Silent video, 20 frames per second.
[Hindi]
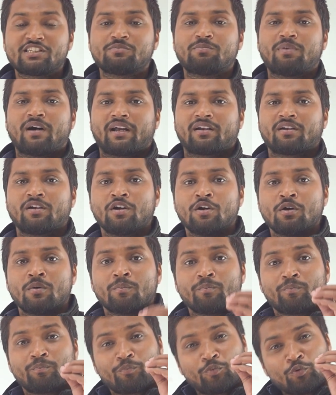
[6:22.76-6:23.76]
इस बार
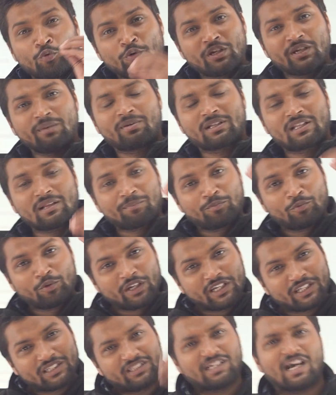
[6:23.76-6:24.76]
पूरे मतलब
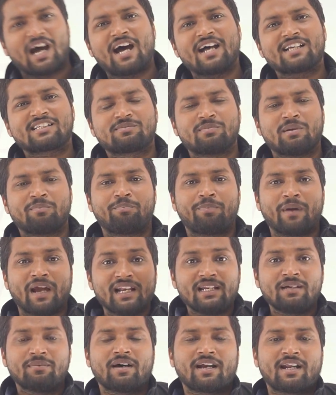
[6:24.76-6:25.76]
पूरे इतिहास में
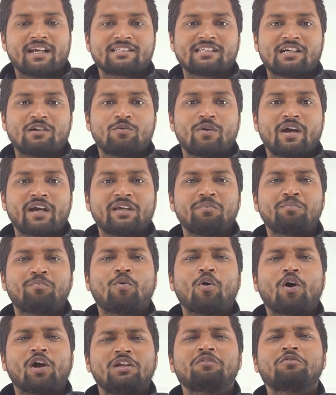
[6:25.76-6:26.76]
पहली बार ऐसा हुआ है कि
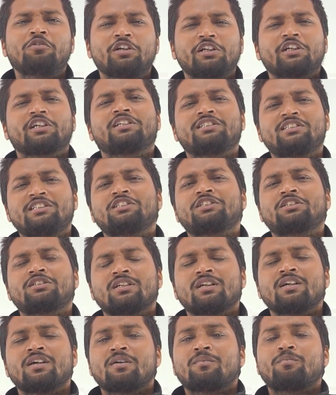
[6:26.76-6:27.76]
बॉलीवुड के किसी
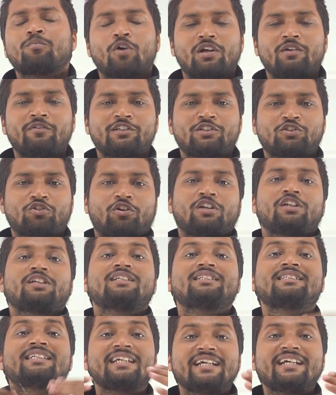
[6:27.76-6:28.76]
बॉलीवुड सॉरी
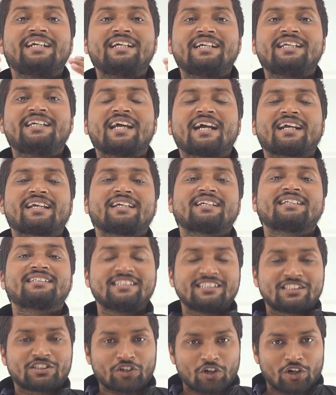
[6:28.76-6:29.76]
किसी इंडिया के
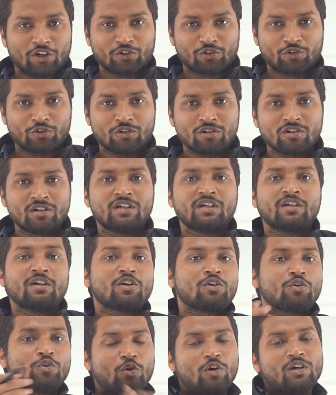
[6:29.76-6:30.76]
किसी सॉन्ग को
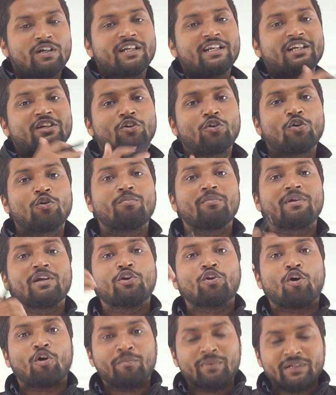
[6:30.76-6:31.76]
गोल्डन ग्लोब में
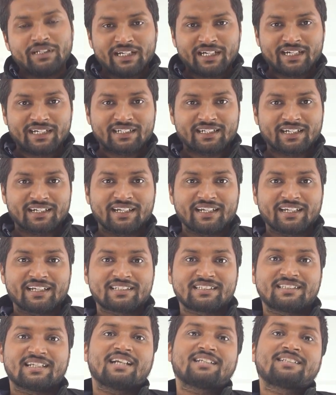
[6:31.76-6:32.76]
नॉमिनेट करने के
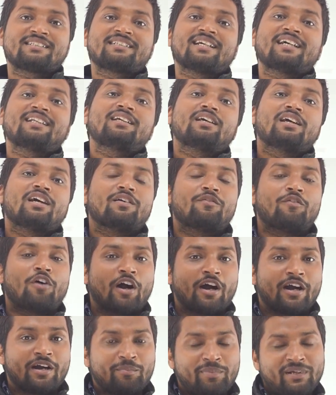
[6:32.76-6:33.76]
साथ साथ
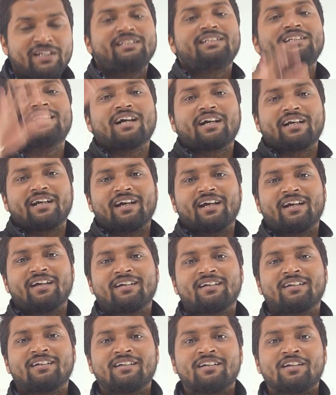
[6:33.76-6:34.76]
अवार्ड भी दिया गया है
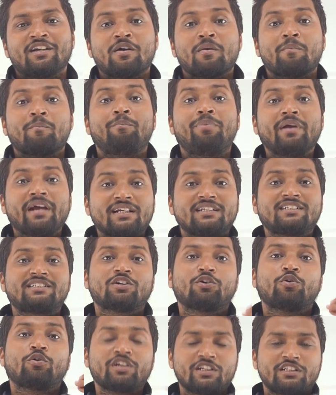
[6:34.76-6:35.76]

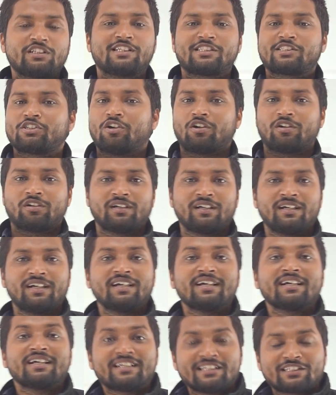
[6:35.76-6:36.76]
बेस्ट ओरिजिनल सॉन्ग
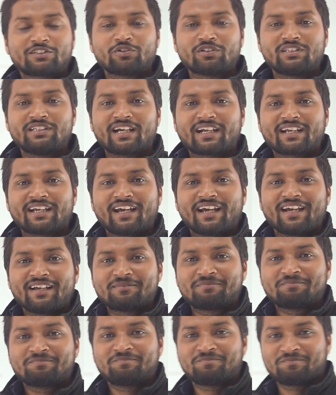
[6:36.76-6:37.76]
किसको दिया गया
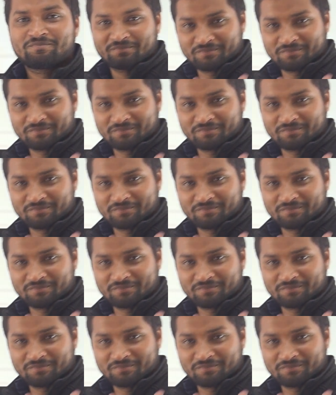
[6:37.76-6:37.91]
है